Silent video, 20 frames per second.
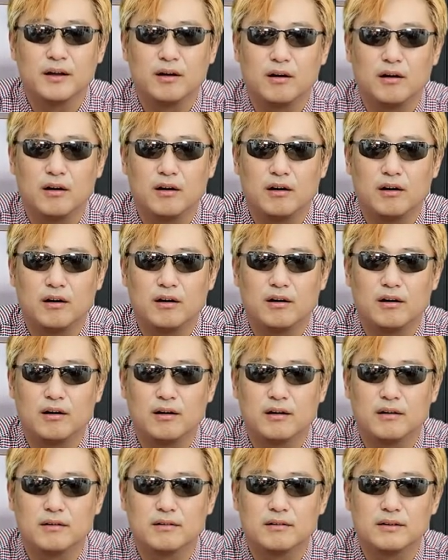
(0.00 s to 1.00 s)

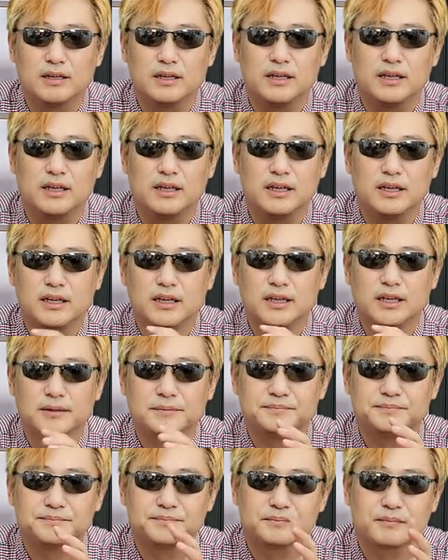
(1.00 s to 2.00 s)
어,
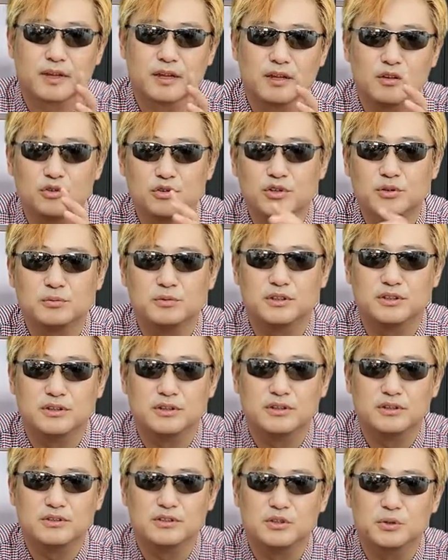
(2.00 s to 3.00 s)
이
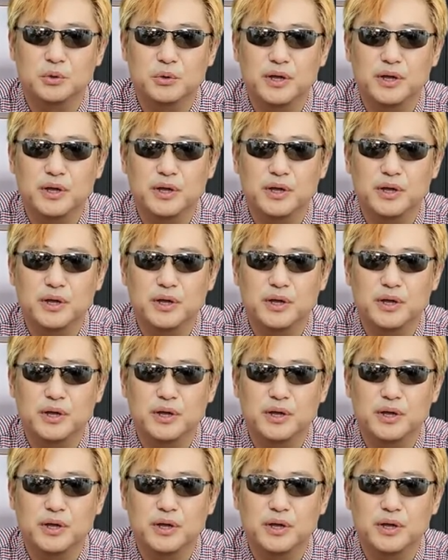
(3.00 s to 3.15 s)
유튜브를